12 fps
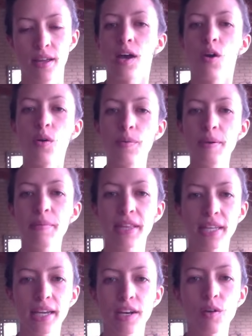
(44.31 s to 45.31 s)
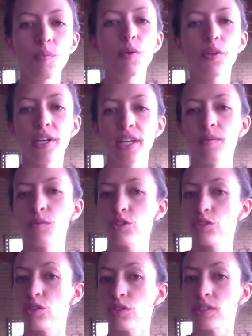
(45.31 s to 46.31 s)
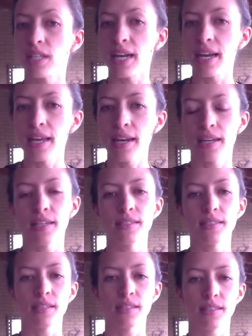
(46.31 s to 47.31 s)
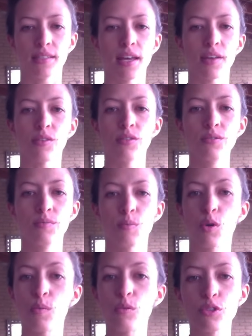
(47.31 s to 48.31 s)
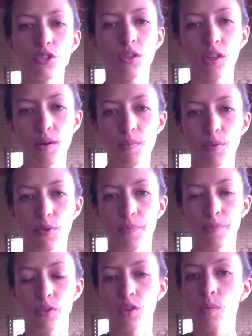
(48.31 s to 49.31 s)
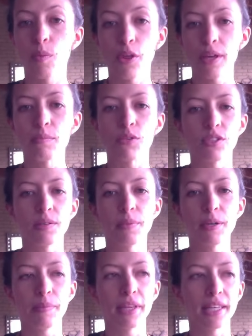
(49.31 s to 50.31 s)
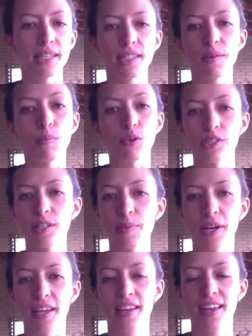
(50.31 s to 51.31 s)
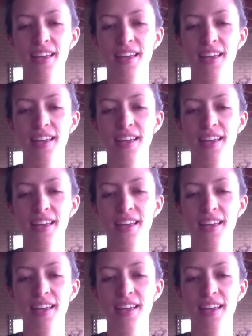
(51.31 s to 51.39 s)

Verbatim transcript: Obviamente que no podríamos sostener este estado por mucho tiempo, no podemos, simplemente es imposible.